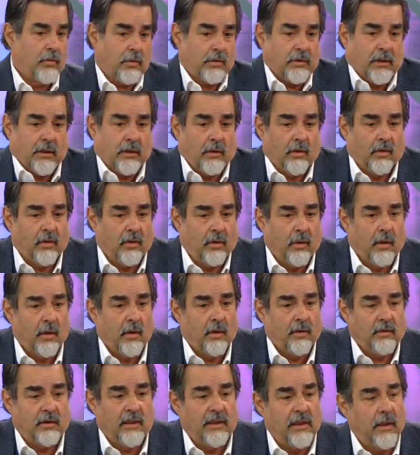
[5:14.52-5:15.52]
yo he tenido
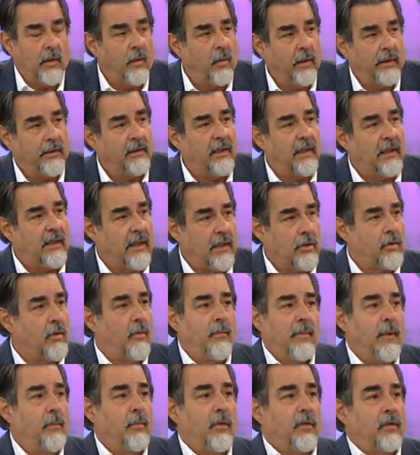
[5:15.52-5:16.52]
delincuentes que
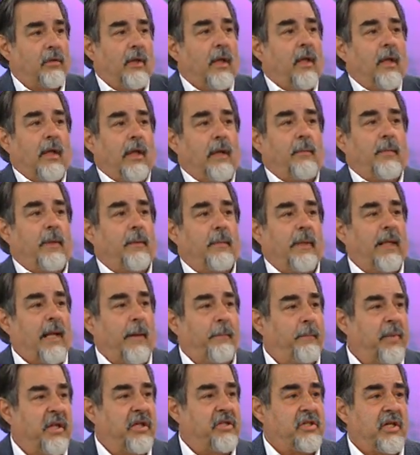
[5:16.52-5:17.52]
ellos mismos, el primer
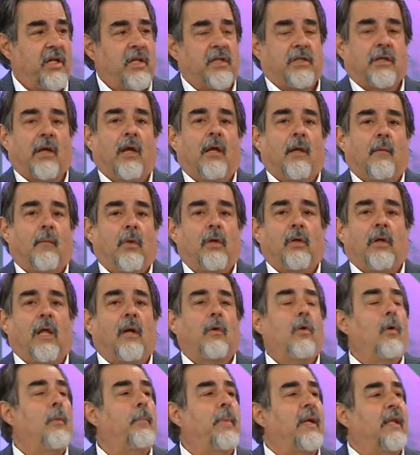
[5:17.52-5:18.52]
speech es, bueno,
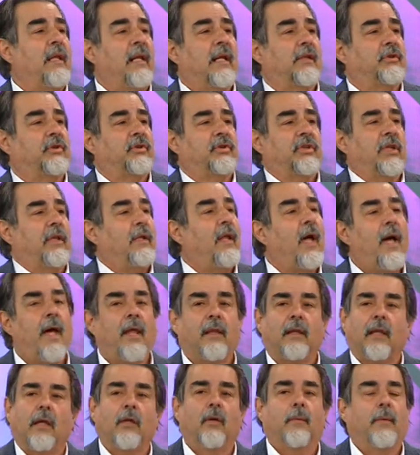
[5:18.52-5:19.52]
la culpa es de la
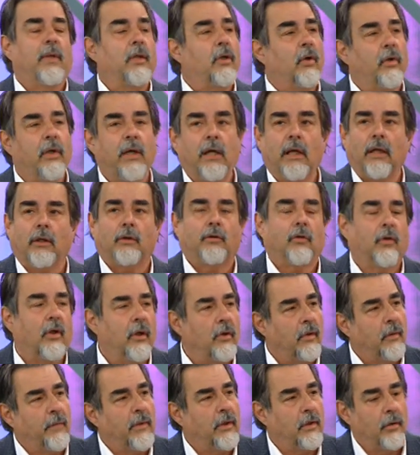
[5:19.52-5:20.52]
sociedad, que no me dio esto,
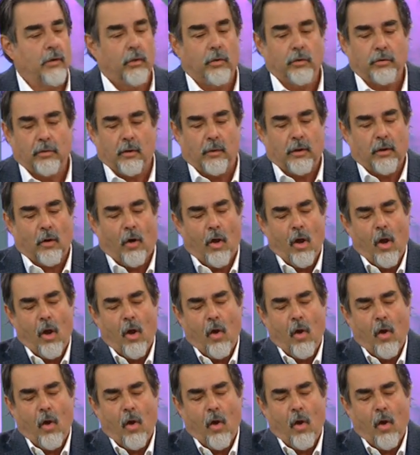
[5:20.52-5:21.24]
que no me dio lo otro, bueno,